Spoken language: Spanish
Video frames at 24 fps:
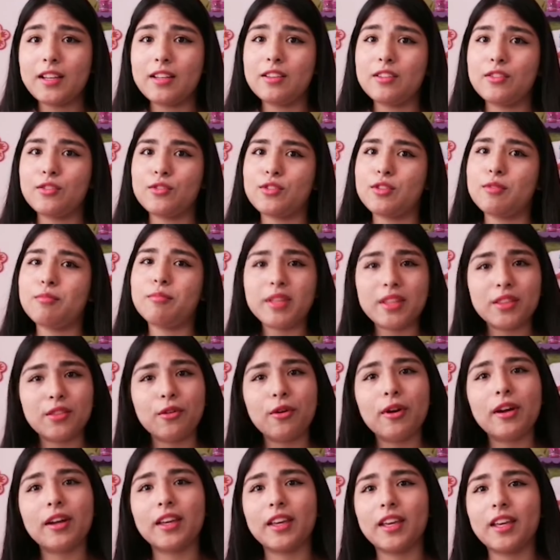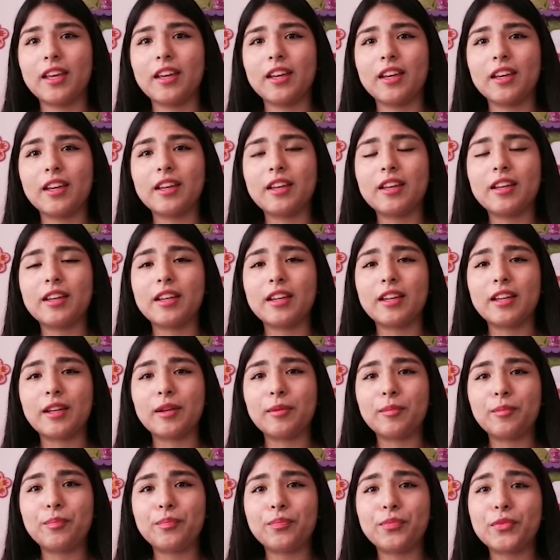los invito a que
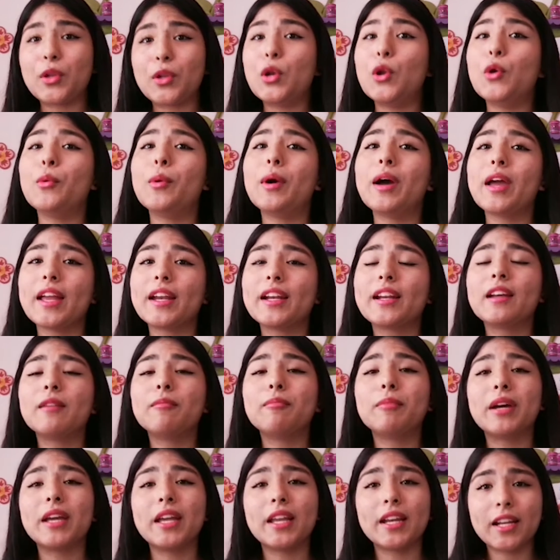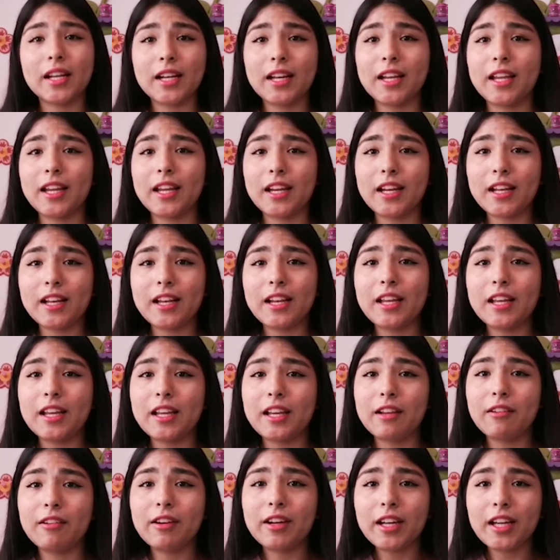eh, lo vayan, vayan a leer
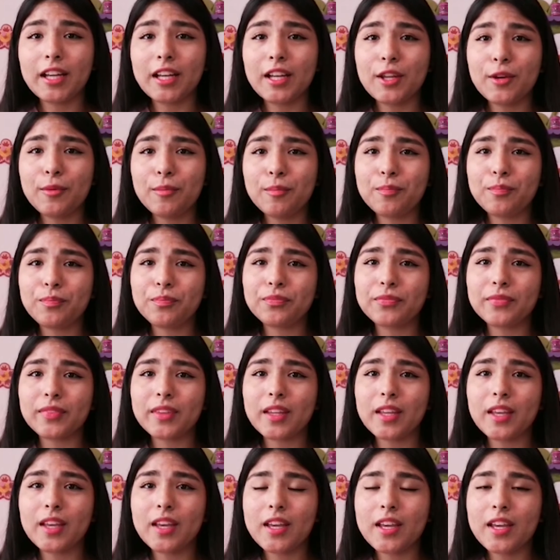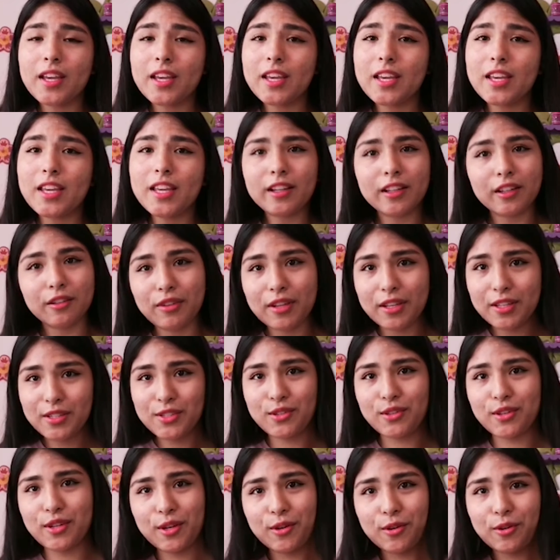el, Evangelio y
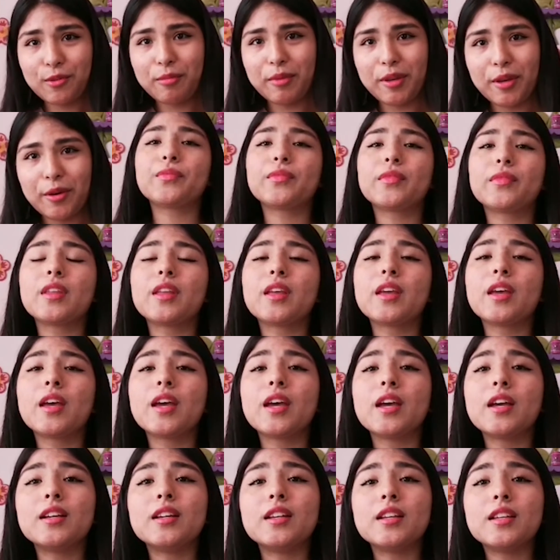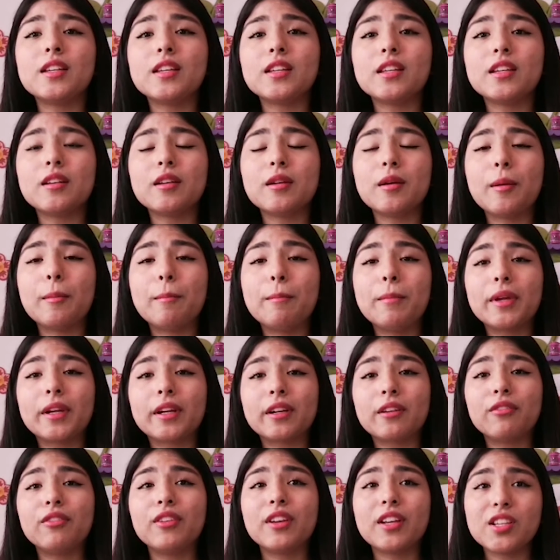reflexionen conmigo.
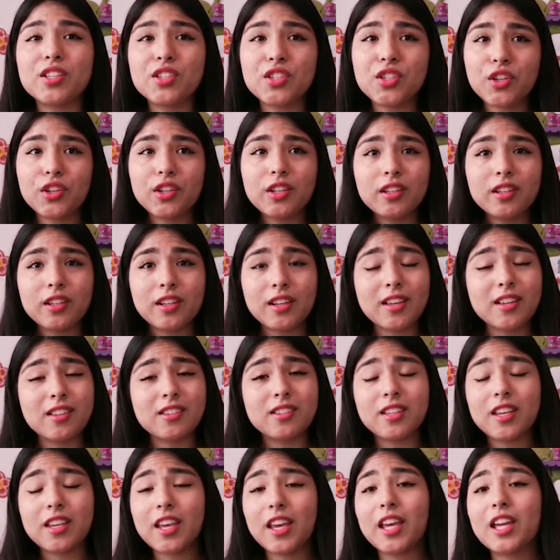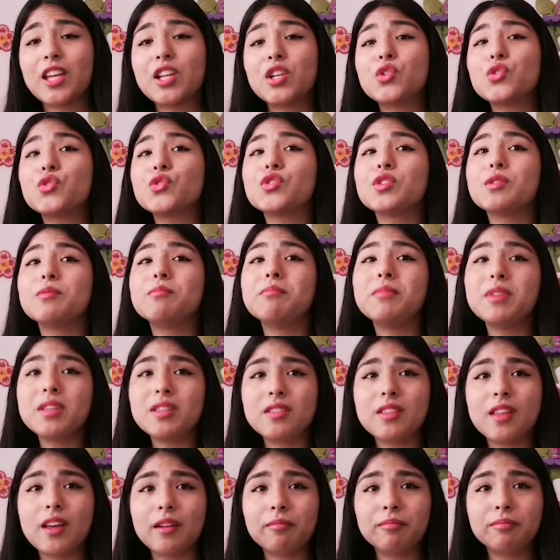Mi reflexión es que nos
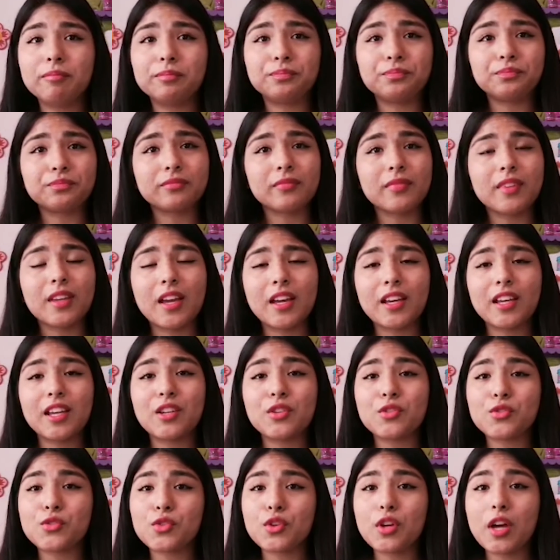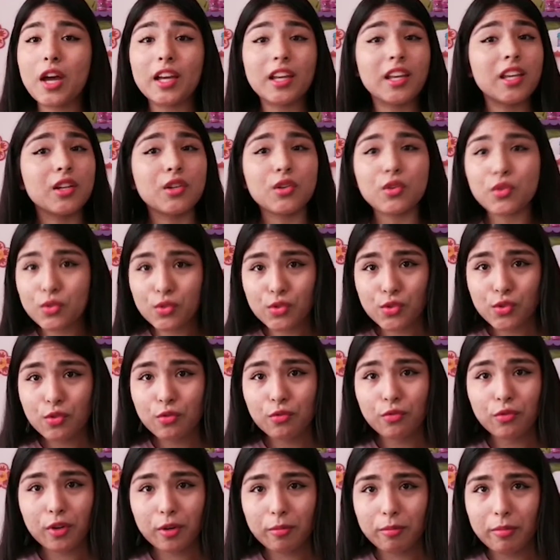invita a que no, a que no nos
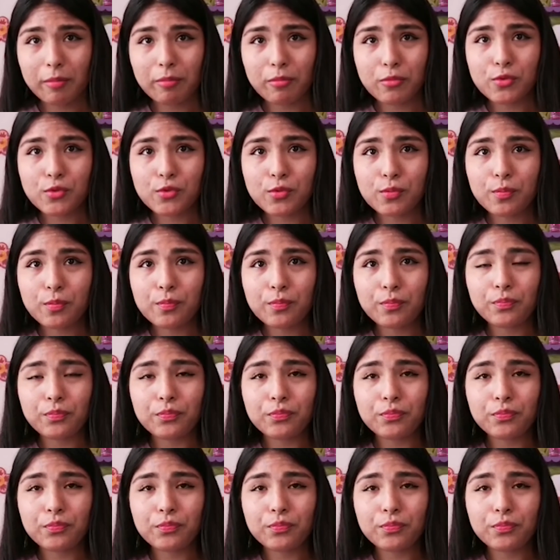conformemos